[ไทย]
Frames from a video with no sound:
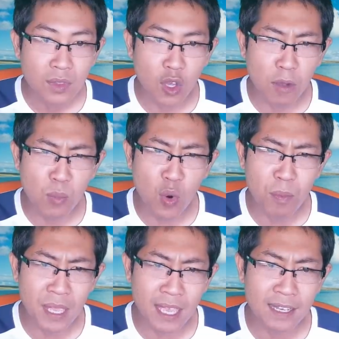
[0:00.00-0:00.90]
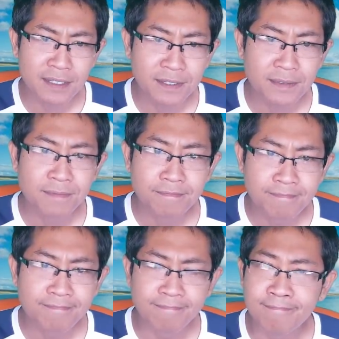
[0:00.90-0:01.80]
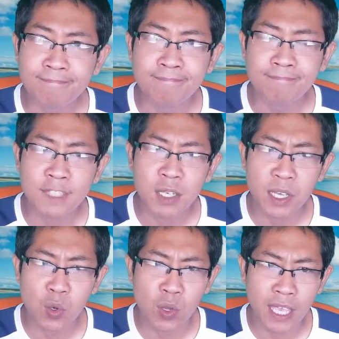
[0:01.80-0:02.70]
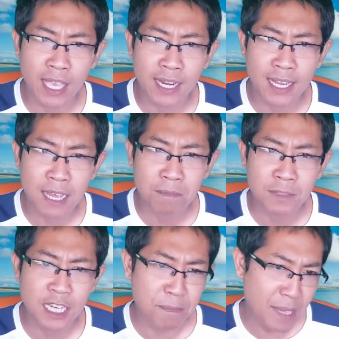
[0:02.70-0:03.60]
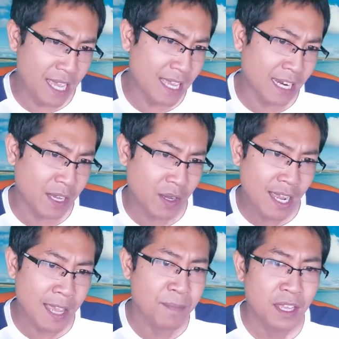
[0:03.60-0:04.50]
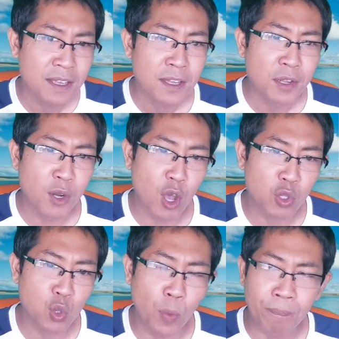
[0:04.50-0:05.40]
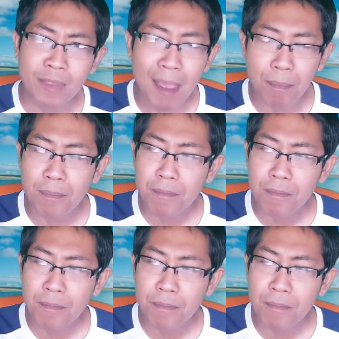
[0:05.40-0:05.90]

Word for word: น้องมุ้งมิงอืมก็ยังโอเคนะครับ ชื่อ มิง อย่างเดียวก็ได้ น้องตุบ ตับ